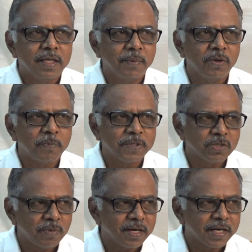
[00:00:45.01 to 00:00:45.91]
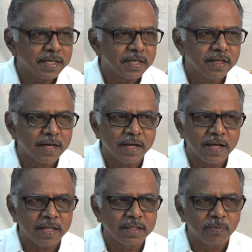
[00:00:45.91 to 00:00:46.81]
எப்படி ஒரு பசு மாடை கட்டியிருக்கிறாங்க
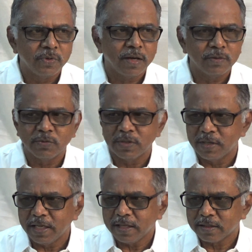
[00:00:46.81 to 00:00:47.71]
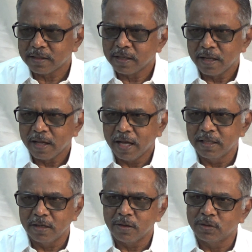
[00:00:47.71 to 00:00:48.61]
அந்த முடி அவுத்து விட்டோடனே
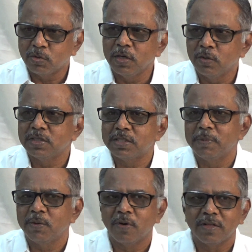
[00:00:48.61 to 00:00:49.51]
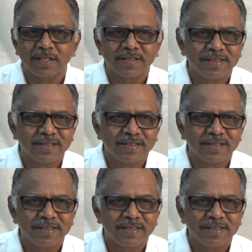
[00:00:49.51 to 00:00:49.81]
அது துள்ளி குதிச்சு எப்படி ஓடுது